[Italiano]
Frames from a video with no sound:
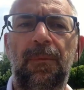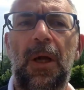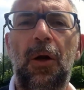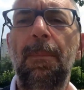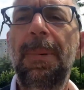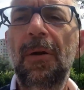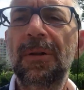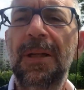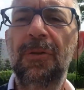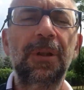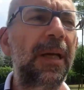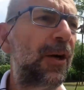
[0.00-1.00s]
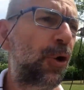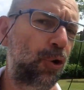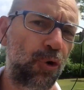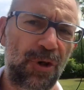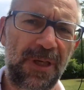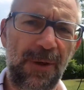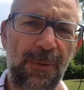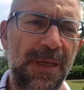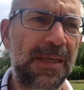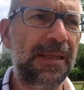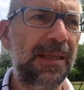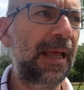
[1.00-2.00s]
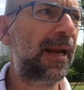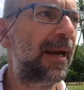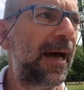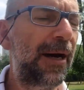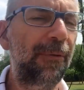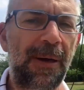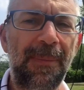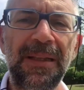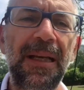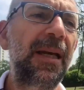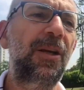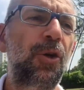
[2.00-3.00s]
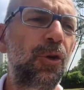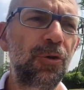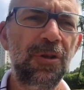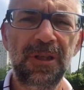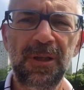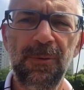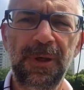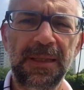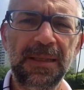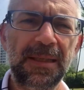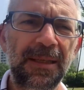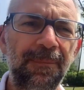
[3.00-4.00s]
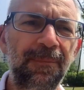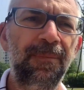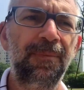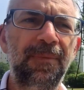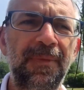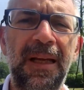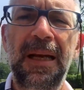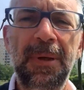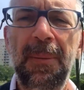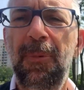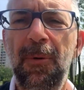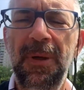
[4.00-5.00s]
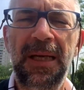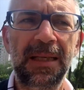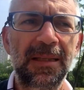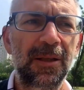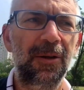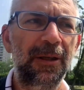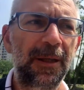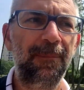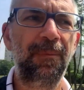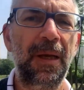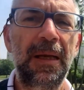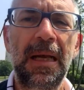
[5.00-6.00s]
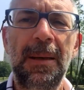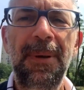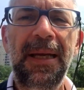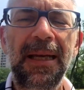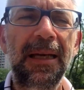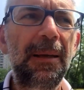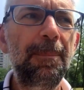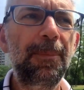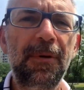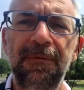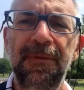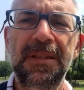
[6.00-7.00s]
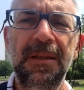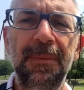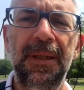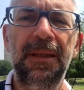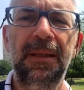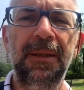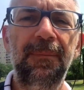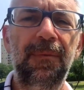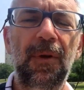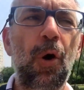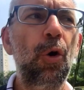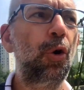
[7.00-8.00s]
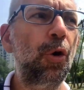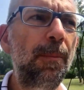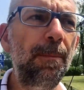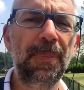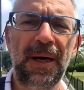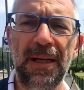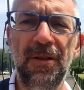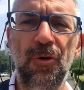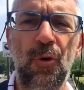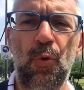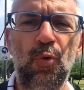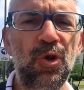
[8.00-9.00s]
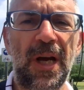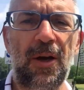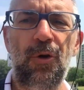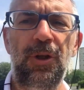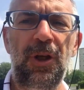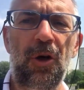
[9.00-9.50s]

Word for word: Non parlo tanto delle conseguenze della laurea, ma delle conseguenze della mia pubblicazione, perché improvvisamente ho compreso un sacco di